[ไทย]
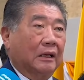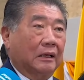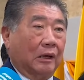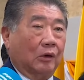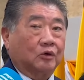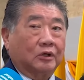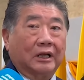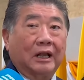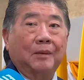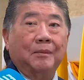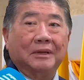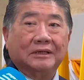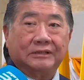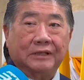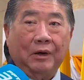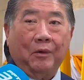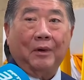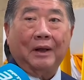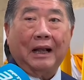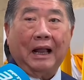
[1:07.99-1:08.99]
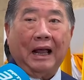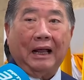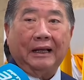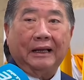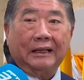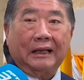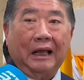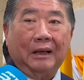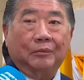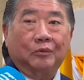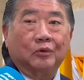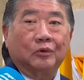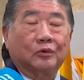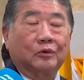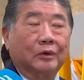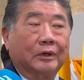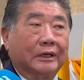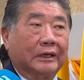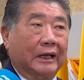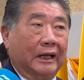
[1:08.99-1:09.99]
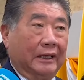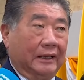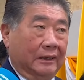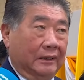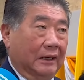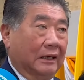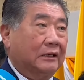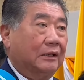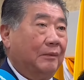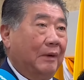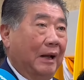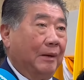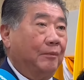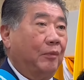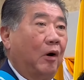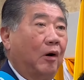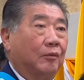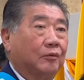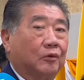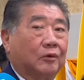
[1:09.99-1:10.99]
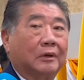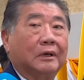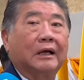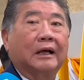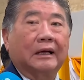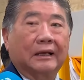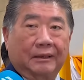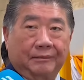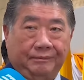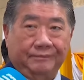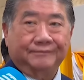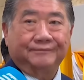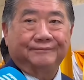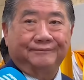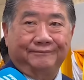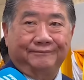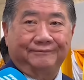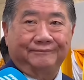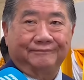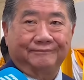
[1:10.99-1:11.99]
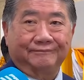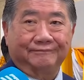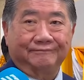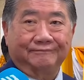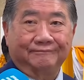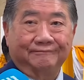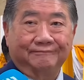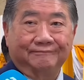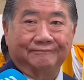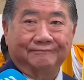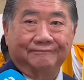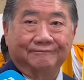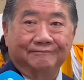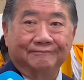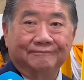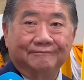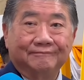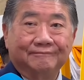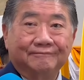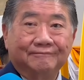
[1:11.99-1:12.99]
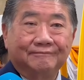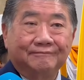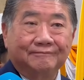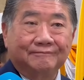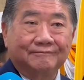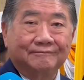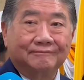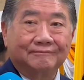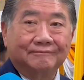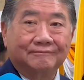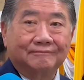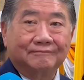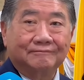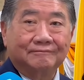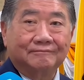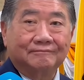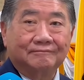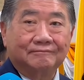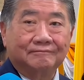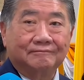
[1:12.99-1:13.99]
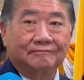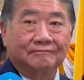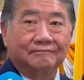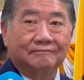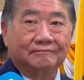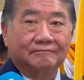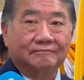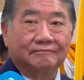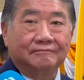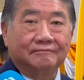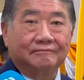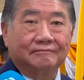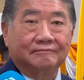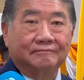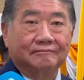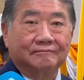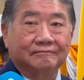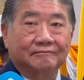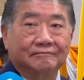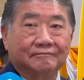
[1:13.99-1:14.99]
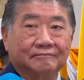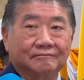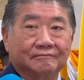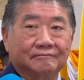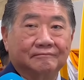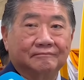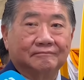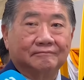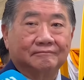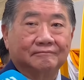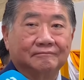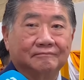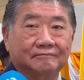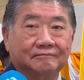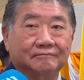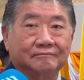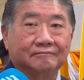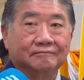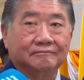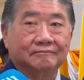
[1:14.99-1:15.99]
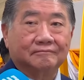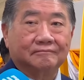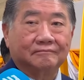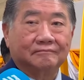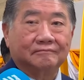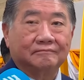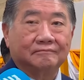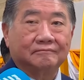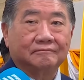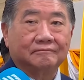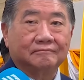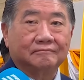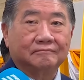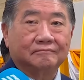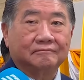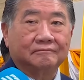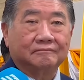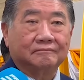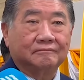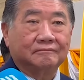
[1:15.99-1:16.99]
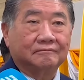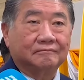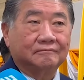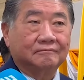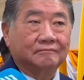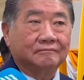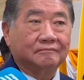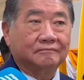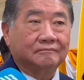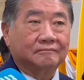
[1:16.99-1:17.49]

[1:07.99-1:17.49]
เราจะได้ไม่เสียเวลาในการพูดคุยกันรัฐบาลพร้อมทุกเรื่องครับฝ่ายค้านเองก็มองว่า6เดือนแม้จะยังไม่ได้ใช้งบแต่ว่าถ้าคนจะโกงหรือว่าทุจริตก็สามารถทำได้